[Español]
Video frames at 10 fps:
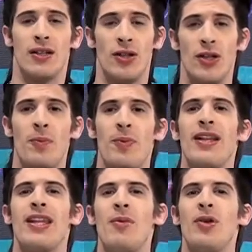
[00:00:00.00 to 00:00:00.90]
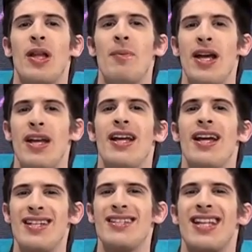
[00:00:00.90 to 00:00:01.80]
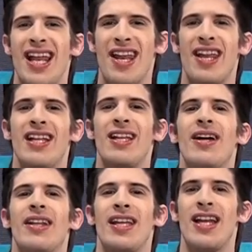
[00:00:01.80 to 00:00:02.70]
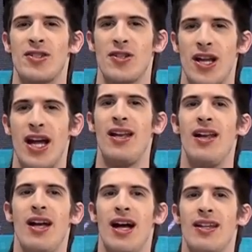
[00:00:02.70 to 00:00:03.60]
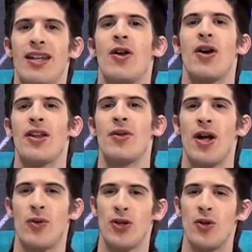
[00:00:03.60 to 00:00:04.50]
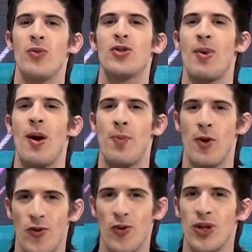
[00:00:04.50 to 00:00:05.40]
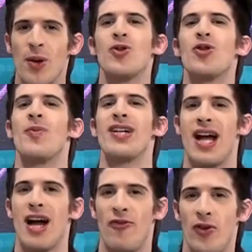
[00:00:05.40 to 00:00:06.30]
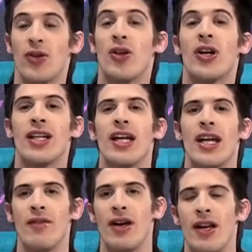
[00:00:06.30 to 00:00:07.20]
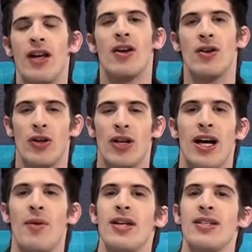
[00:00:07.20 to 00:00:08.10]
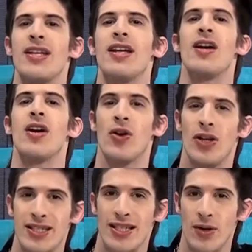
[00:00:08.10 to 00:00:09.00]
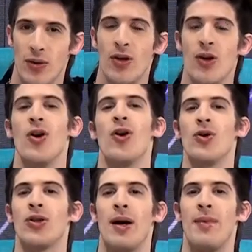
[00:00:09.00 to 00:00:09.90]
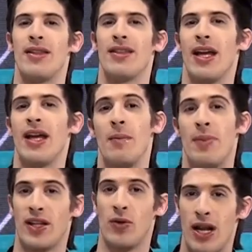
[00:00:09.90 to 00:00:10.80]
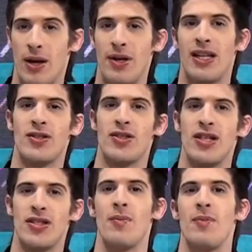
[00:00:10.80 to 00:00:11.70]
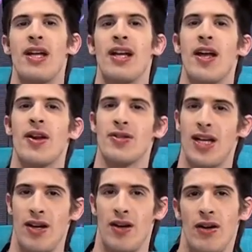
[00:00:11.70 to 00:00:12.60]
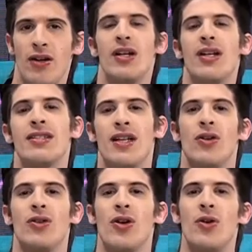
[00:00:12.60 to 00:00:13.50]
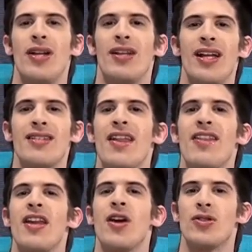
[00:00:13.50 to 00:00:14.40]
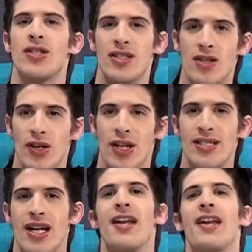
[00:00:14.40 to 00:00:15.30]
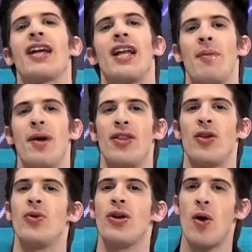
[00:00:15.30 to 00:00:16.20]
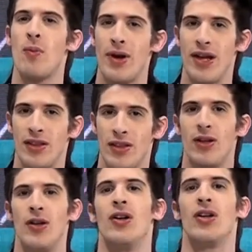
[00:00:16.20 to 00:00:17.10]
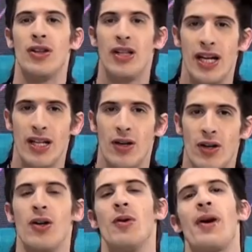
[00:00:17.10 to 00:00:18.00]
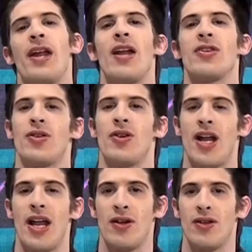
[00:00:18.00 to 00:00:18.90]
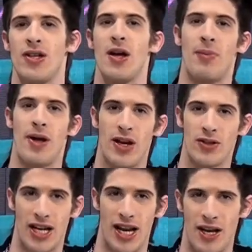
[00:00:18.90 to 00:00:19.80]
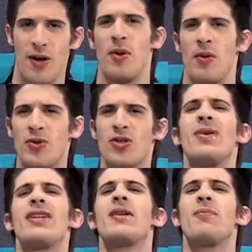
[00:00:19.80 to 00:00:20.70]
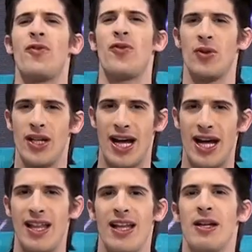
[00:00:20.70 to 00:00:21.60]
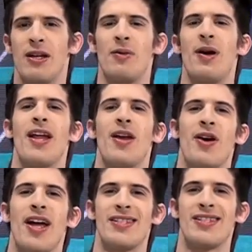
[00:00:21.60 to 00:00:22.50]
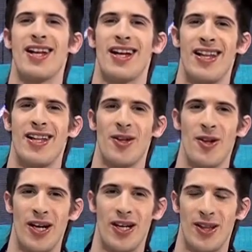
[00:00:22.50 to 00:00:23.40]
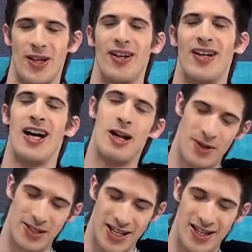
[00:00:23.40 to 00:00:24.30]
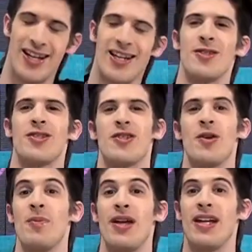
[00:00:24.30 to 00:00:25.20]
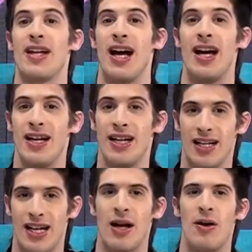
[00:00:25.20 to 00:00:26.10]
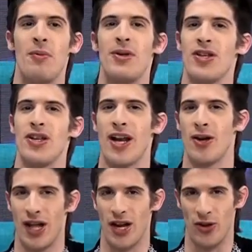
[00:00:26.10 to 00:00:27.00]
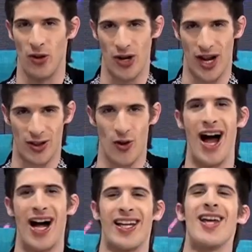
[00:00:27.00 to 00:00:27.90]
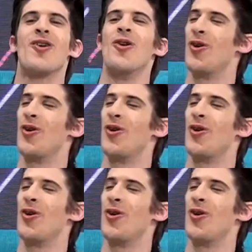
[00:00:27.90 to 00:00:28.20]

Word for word: donde nos planteamos también instalar en el debate nacional, dialogar de una cuestión mucho más profunda, mucho más a fondo que tiene que ver con lo que acabo de decir, con la salud, justamente. Particularmente la Asociación Médica de Rosario se encontró en una instancia de negociaciones reclamando un aumento digno para los honorarios, para los salarios, pero mucho más en profundidad nos va a dialogar acerca de todo esto el presidente de la Asociación Médica que acaba de mencionarlo, Dardo Dorato, aquí con